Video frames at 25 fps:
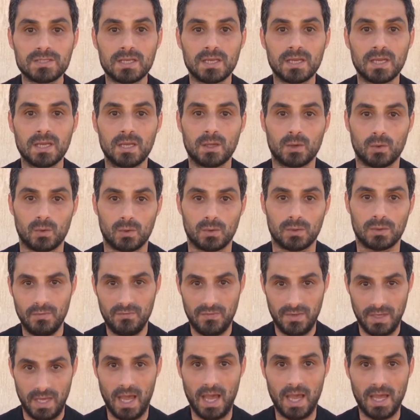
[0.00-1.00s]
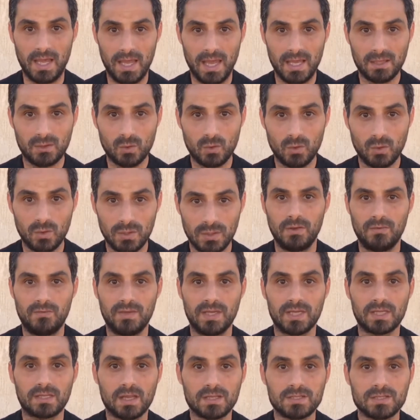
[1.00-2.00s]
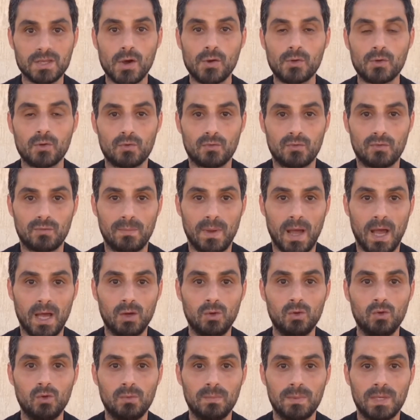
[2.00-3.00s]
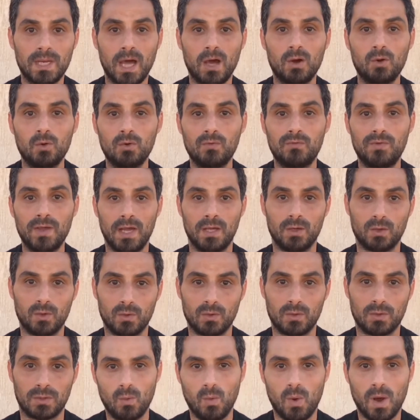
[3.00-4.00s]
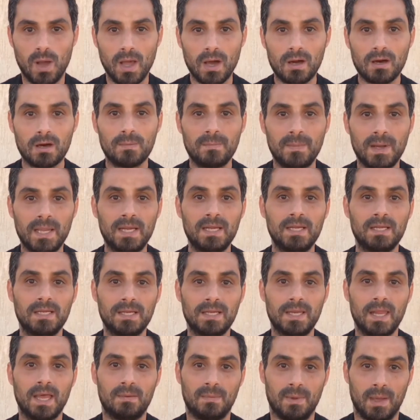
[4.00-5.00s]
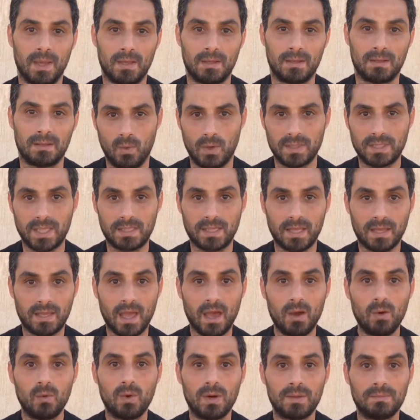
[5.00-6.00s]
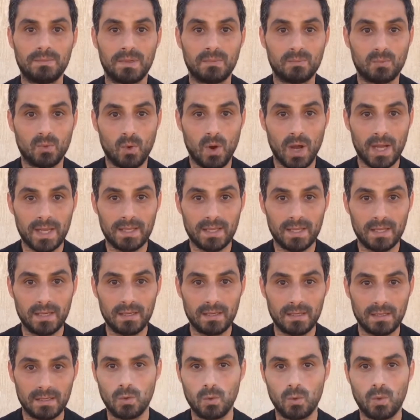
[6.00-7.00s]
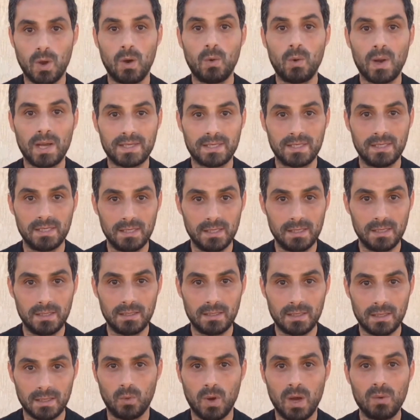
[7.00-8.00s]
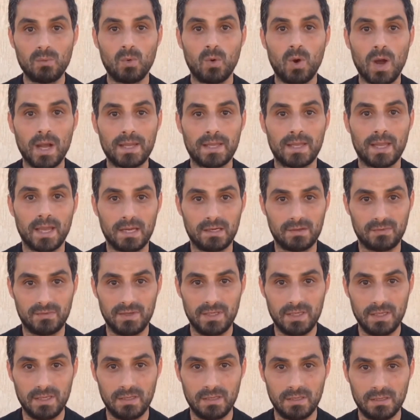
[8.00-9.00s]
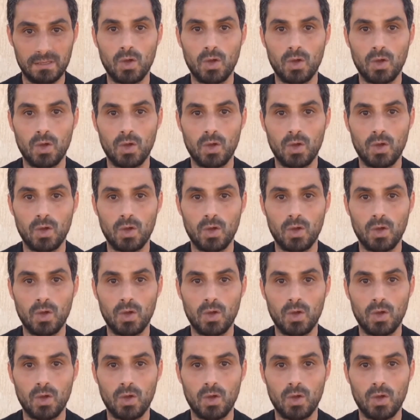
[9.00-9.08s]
غيره في حياته في تصرف معلوم له فعله ويقبل الإنابة وتتكون من موكل ووكيل وموكل فيه